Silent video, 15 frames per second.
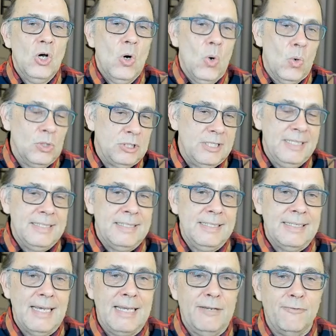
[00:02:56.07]
und
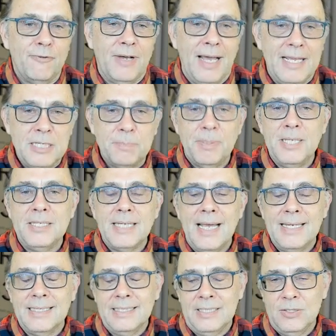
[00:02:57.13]
schließlich eine
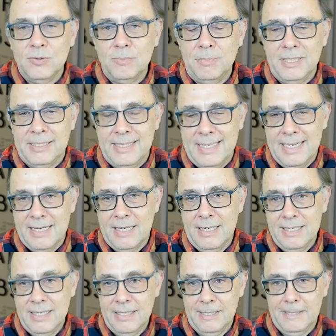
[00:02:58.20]
Freisprecheinrichtung, mit der
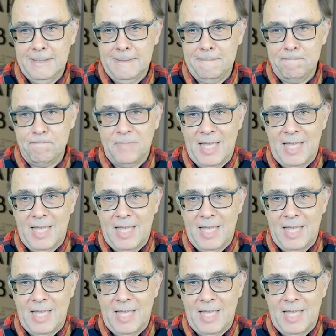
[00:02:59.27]
ähm,